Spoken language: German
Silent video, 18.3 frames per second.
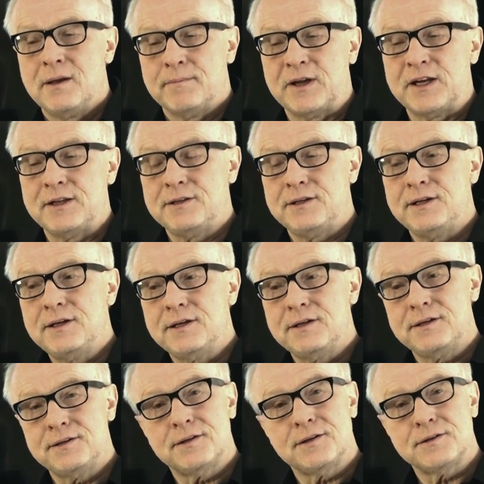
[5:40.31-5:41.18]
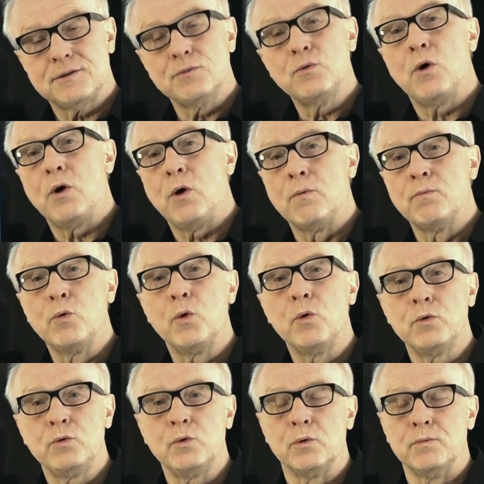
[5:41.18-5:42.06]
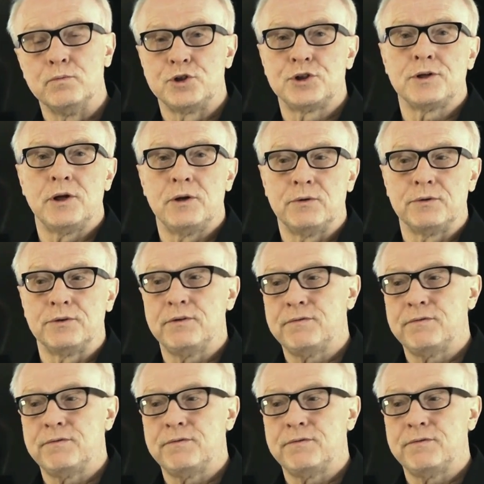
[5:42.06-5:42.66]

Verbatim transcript: Bei den Tieren ist das eine Hormonumstellung.